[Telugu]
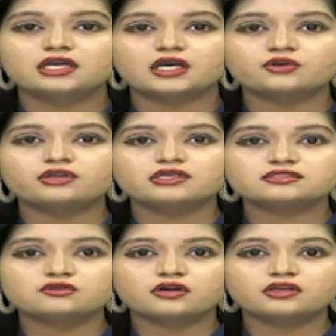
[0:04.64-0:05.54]
కరోనా
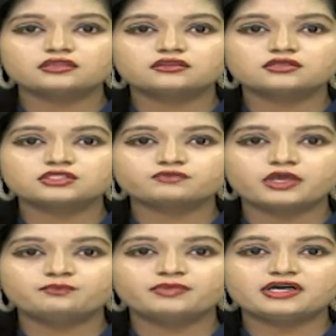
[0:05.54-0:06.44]
సోకడంతో
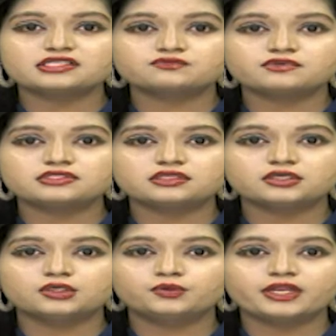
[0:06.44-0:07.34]
స్వల్ప
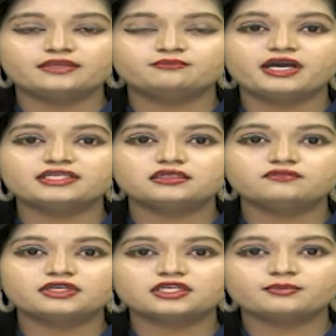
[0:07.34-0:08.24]
అస్వస్థతకు గురై భట్టి
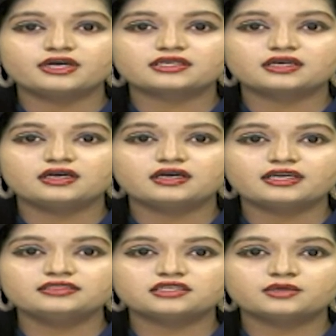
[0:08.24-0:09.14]
విక్రమార్క
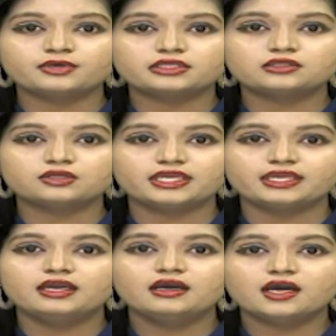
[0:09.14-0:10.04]
హైదరాబాద్లోని
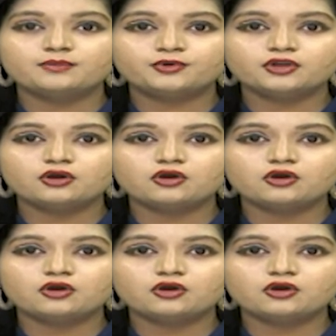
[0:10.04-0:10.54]
అపోలో